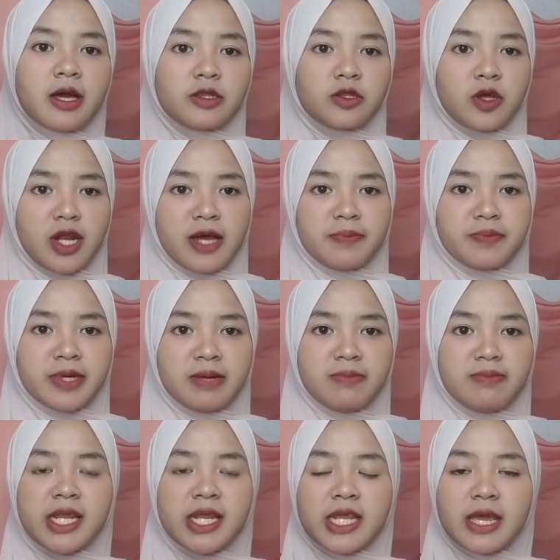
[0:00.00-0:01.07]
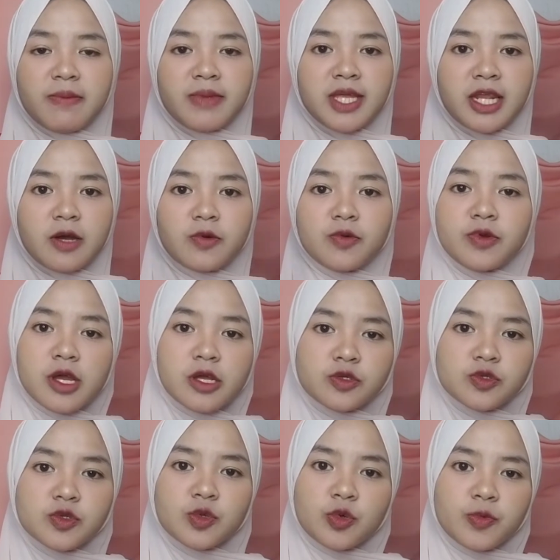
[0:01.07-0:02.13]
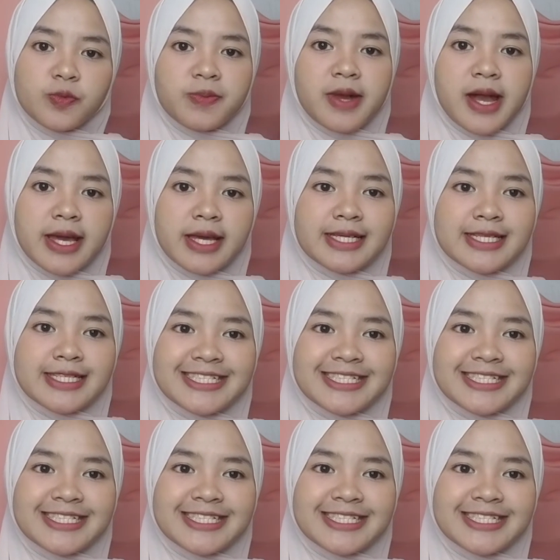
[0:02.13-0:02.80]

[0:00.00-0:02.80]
tone up cream dari Emina udah cukup guys